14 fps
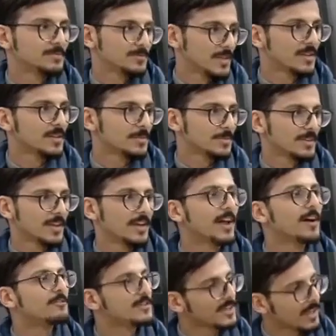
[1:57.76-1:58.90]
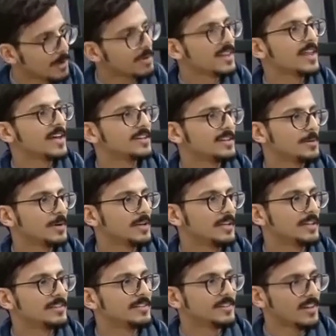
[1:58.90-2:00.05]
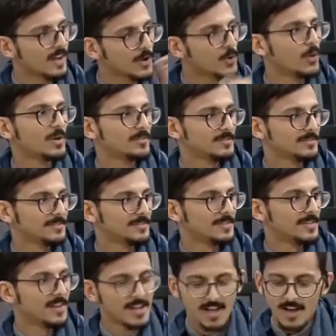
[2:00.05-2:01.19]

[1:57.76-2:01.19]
بالضبط. لا في خبر ثاني كمان الحين اقوى اوه